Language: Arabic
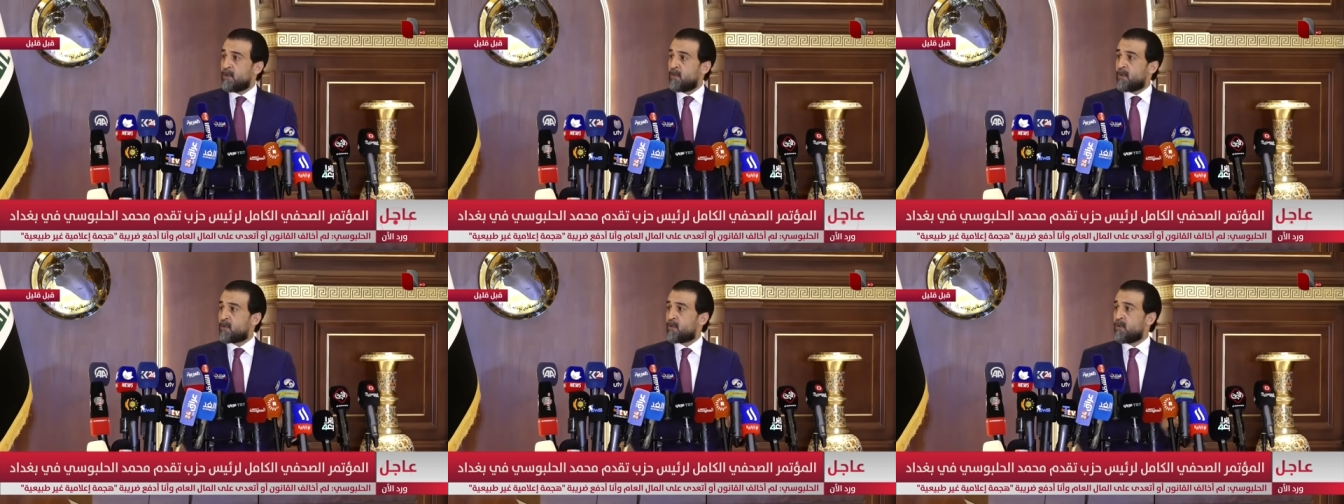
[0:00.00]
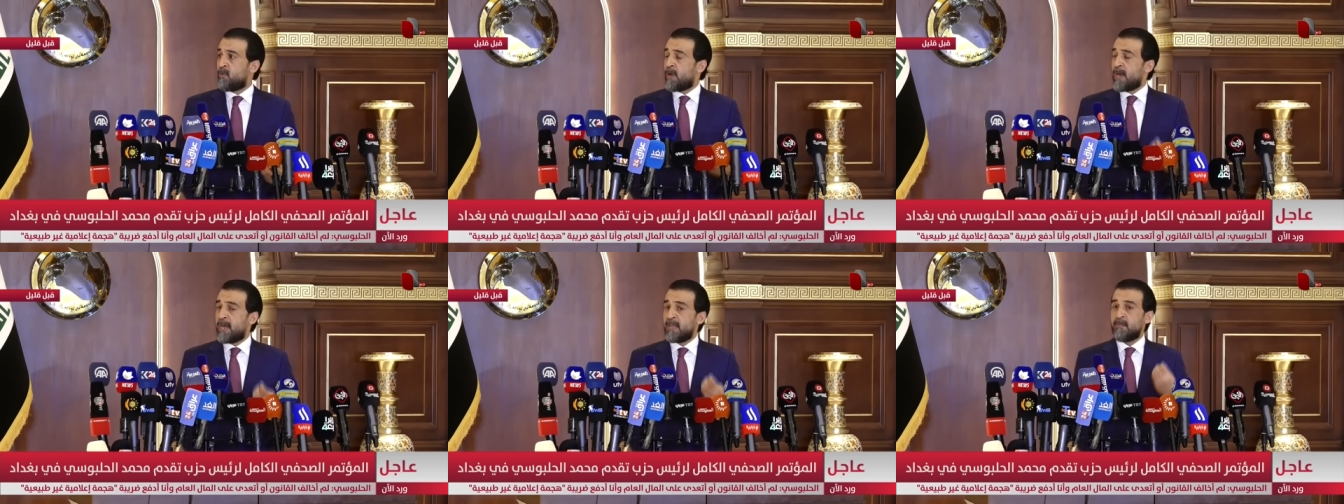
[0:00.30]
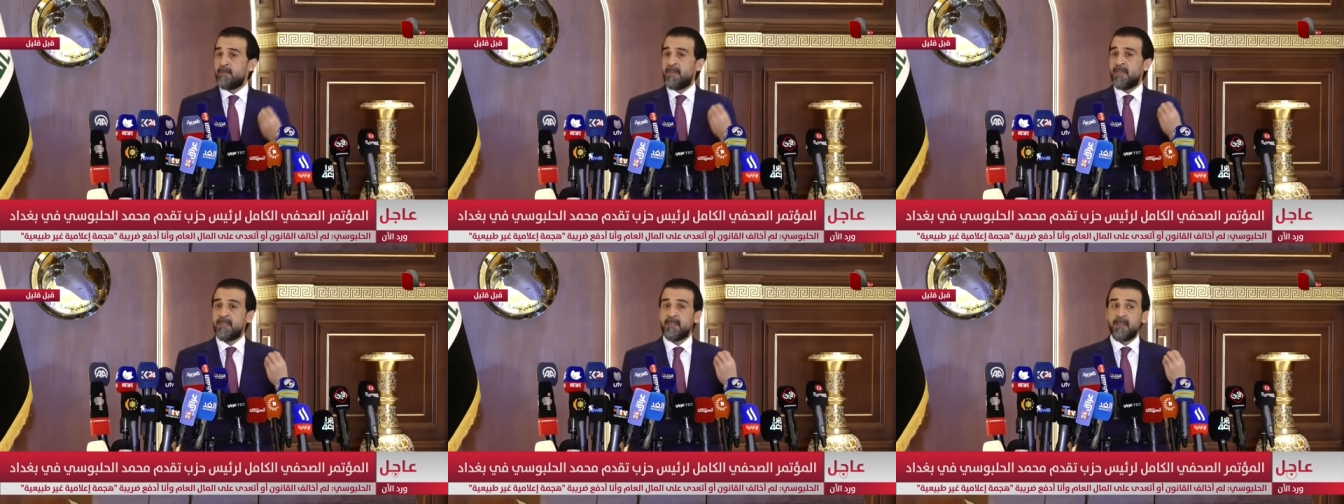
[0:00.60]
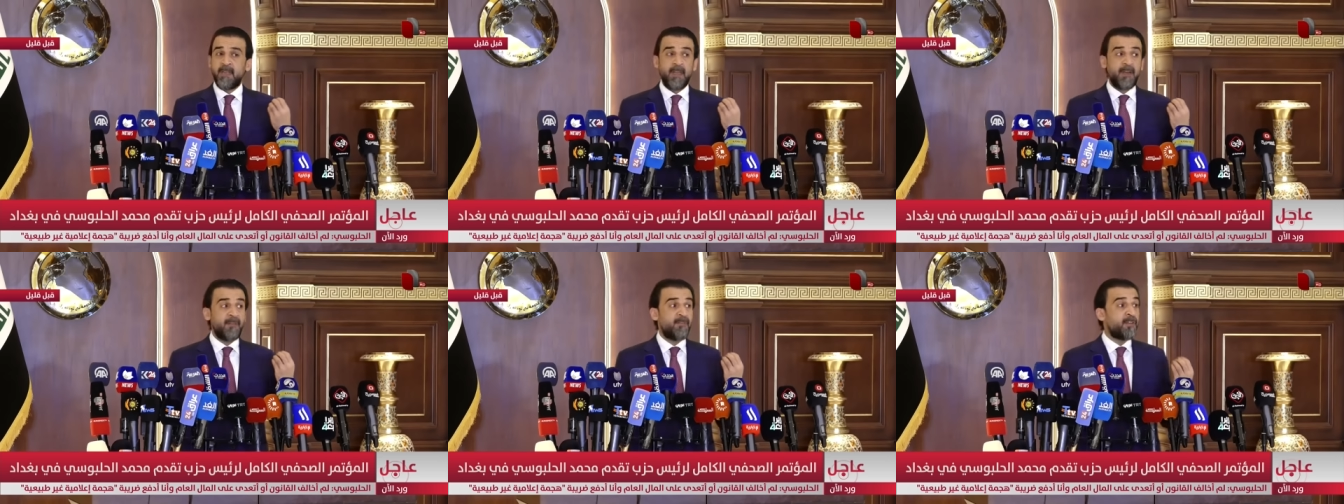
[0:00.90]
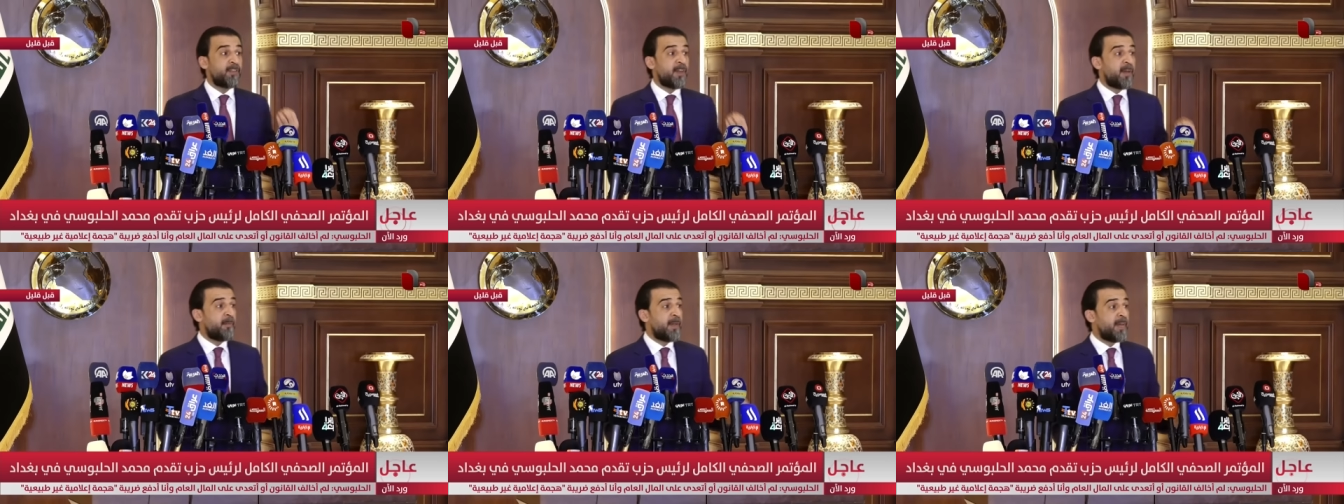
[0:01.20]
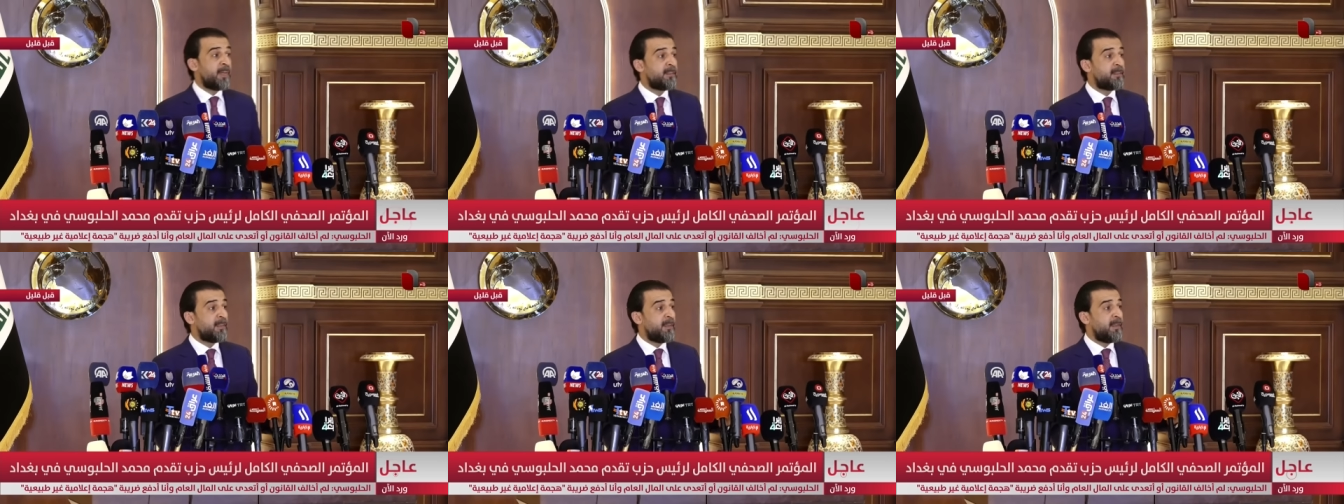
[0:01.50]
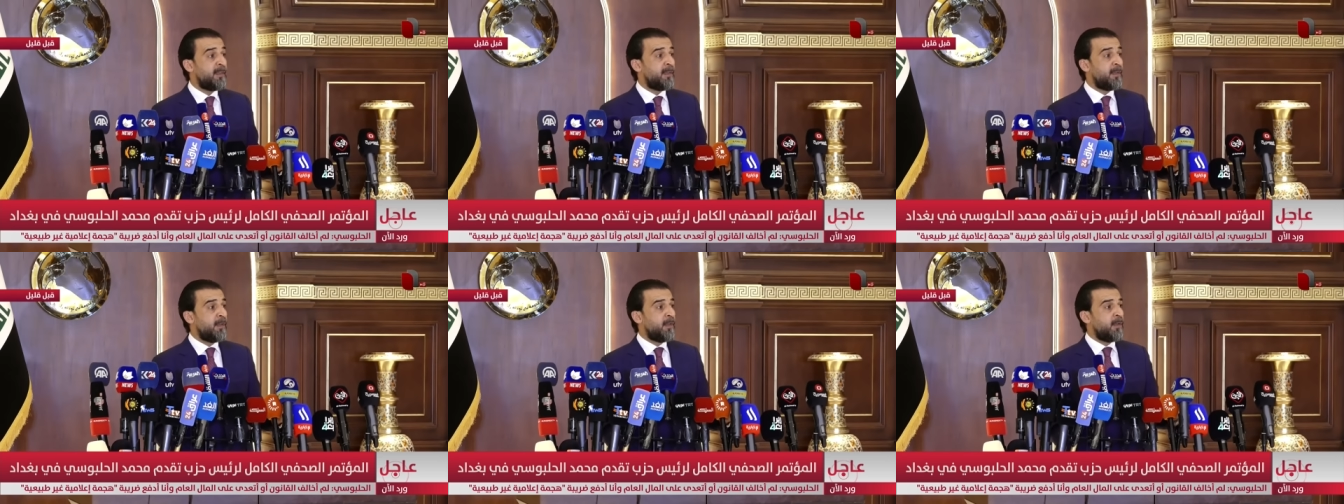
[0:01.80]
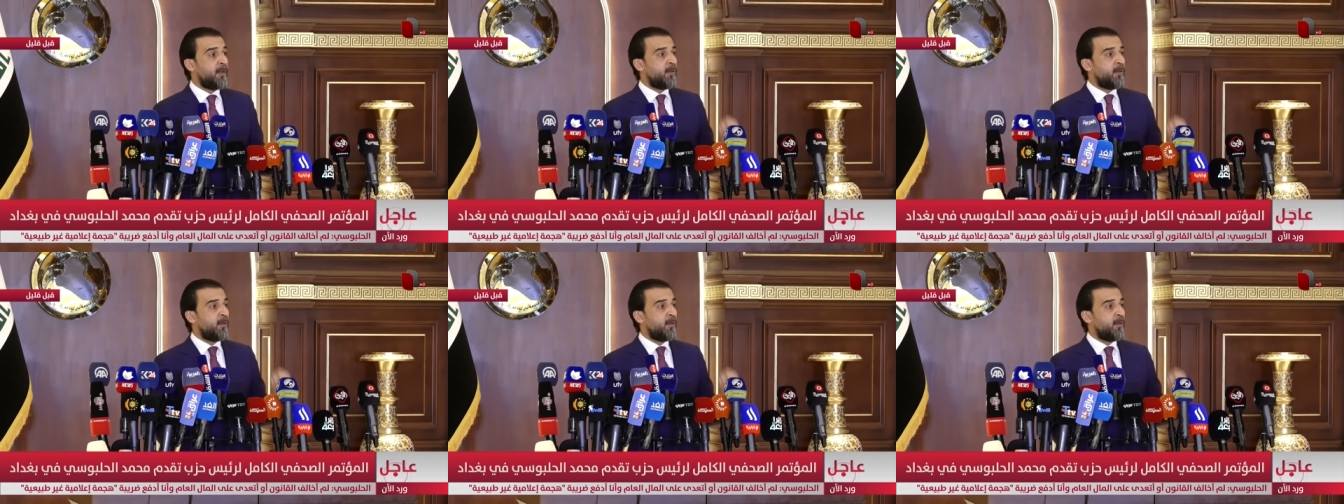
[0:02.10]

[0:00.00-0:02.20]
وكل واحد من عندنا يحفظ امانته